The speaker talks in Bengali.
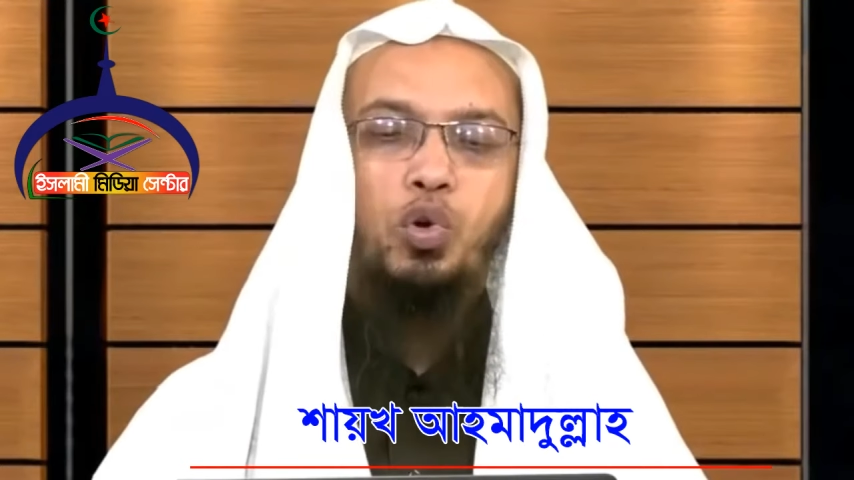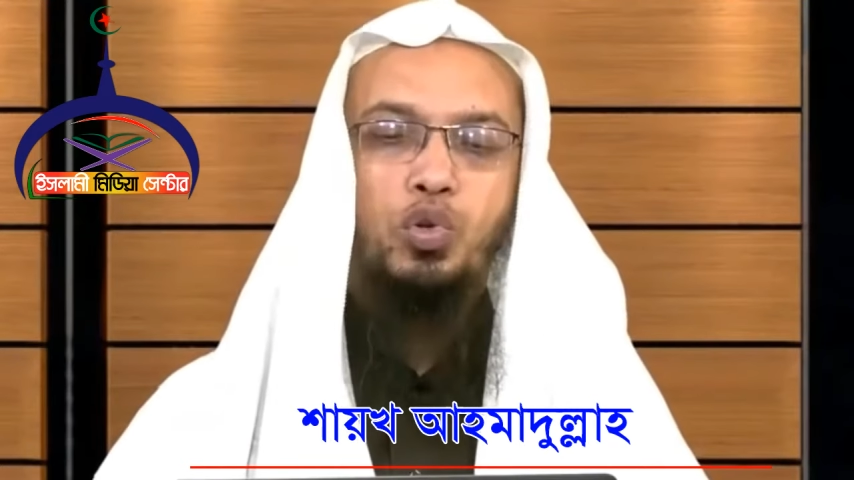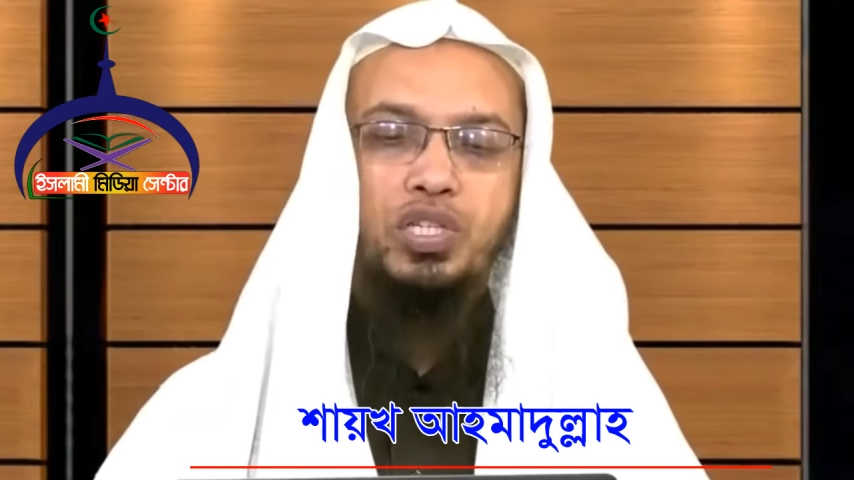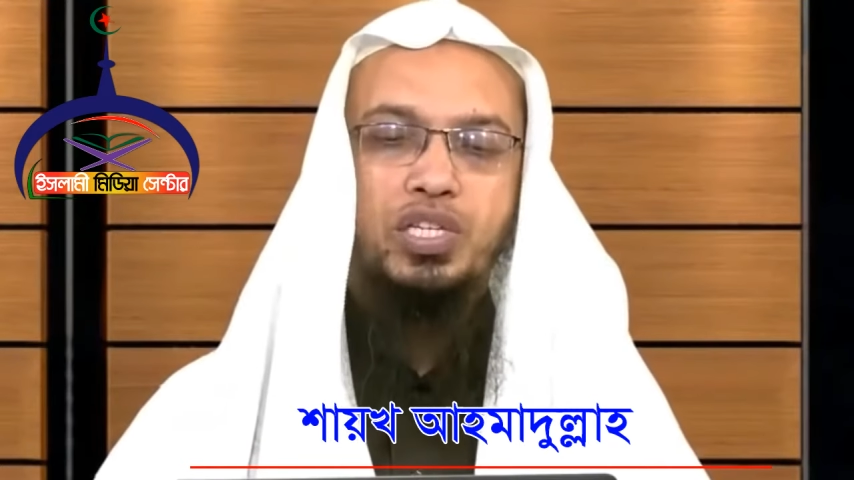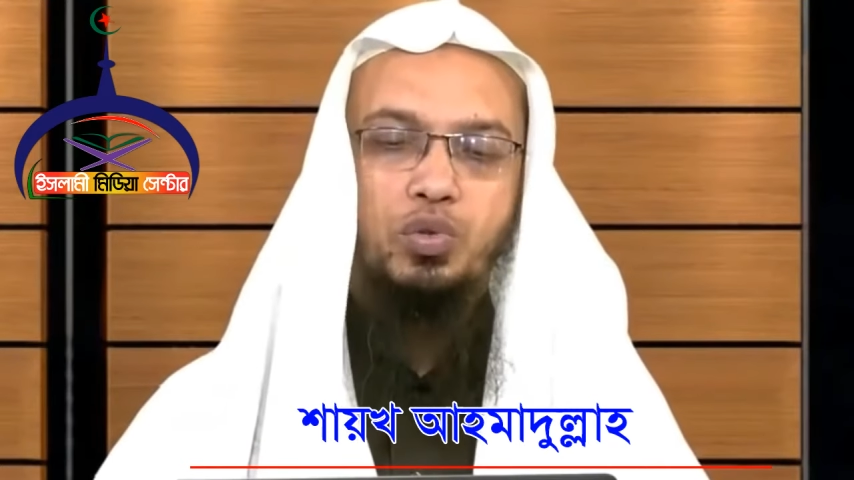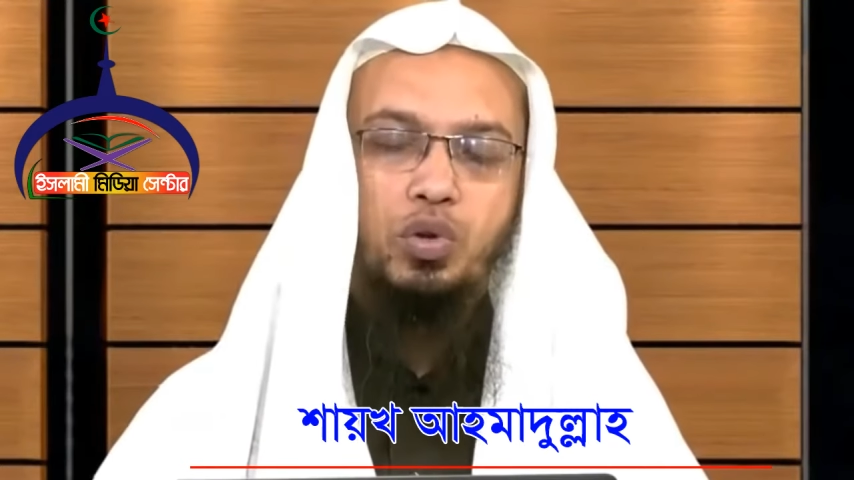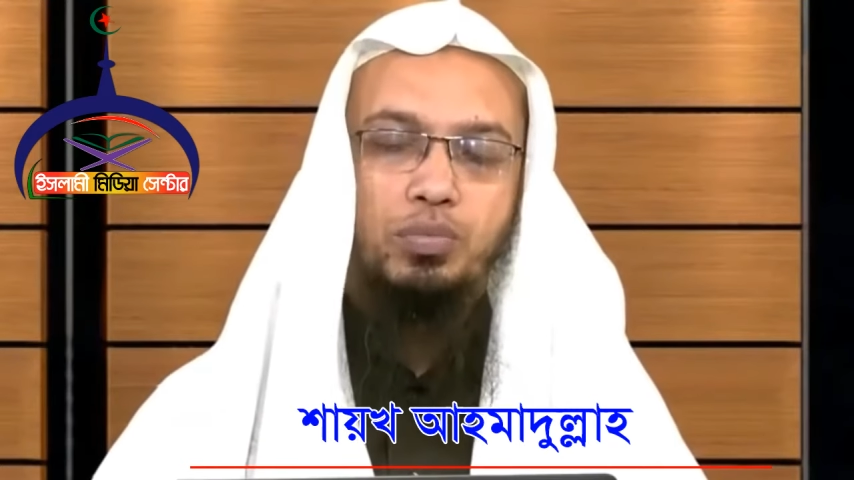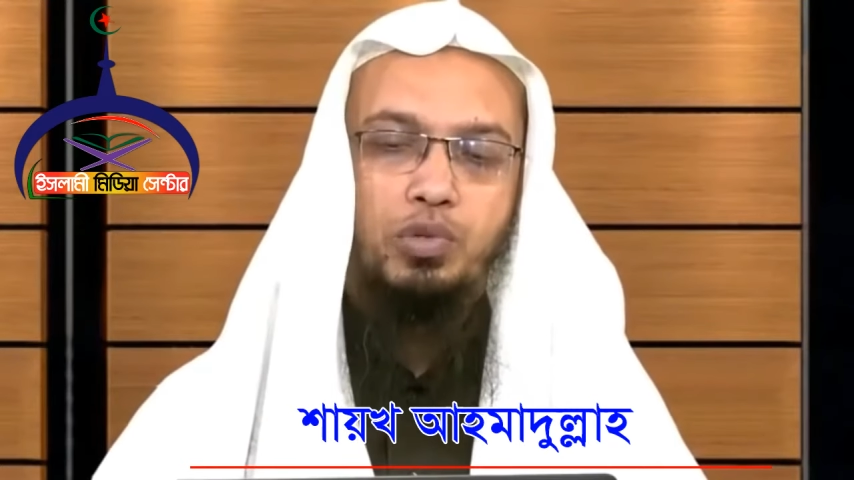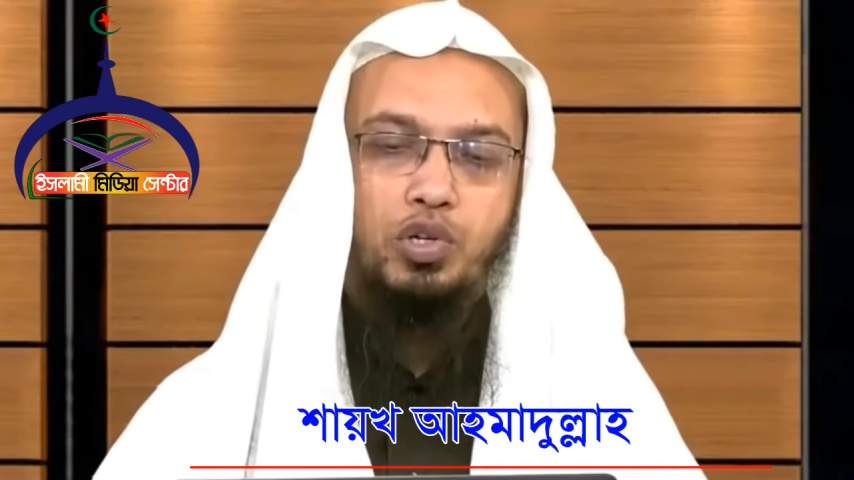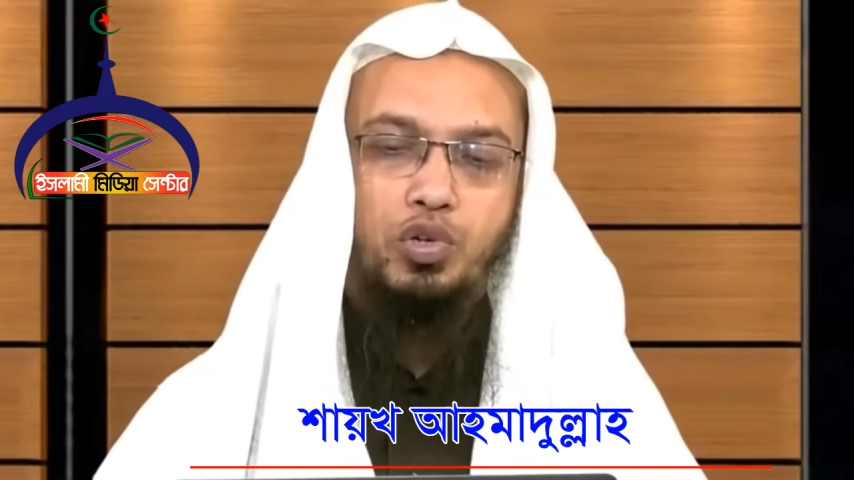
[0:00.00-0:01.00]
অনুযায়ী স্কুল
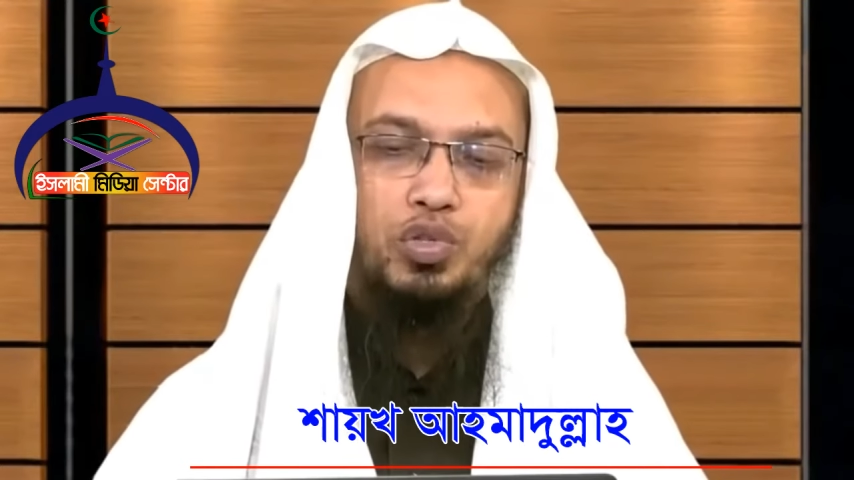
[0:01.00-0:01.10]
অফ থট